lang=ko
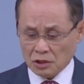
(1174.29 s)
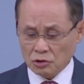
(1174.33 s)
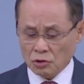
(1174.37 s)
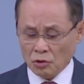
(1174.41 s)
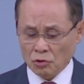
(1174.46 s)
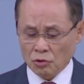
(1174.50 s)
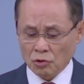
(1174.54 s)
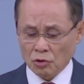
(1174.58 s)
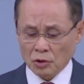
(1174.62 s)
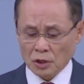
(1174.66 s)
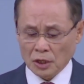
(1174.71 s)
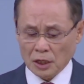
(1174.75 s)

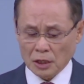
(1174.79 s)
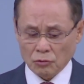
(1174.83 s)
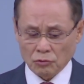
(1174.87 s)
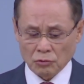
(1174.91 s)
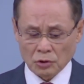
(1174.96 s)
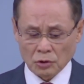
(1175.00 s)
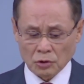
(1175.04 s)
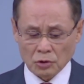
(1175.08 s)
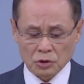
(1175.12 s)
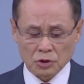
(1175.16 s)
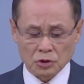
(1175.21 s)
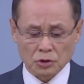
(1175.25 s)
설교를 하고
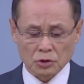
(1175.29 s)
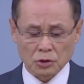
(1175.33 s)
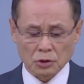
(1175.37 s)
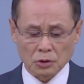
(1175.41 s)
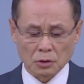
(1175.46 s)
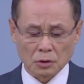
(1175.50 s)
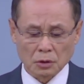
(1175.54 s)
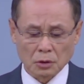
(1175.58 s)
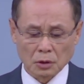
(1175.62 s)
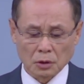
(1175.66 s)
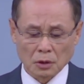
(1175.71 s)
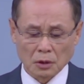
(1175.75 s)
있는 것이죠.
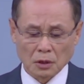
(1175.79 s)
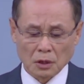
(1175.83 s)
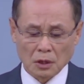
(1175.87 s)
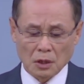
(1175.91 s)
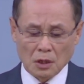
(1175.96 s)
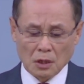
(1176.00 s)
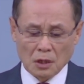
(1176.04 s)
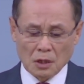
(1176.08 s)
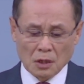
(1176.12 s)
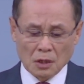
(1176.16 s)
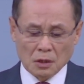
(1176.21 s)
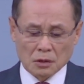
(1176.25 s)

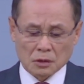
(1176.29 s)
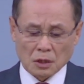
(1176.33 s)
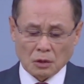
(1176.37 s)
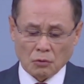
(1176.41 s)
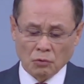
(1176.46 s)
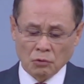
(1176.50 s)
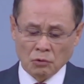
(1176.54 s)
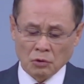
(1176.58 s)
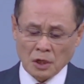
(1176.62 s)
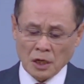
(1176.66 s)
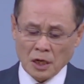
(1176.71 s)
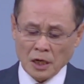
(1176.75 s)
자
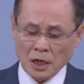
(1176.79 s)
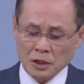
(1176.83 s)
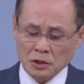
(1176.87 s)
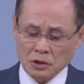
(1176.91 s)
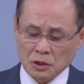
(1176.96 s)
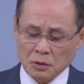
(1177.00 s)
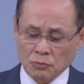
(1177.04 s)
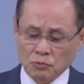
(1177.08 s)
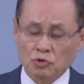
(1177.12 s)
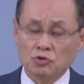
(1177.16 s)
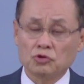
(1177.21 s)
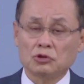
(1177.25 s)
오늘의
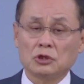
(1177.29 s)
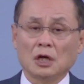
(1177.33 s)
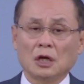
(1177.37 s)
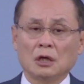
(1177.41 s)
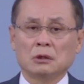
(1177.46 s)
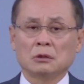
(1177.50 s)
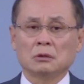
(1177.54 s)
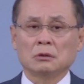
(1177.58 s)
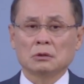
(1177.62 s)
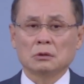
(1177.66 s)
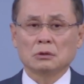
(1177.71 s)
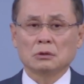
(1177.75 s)
핵심 주제인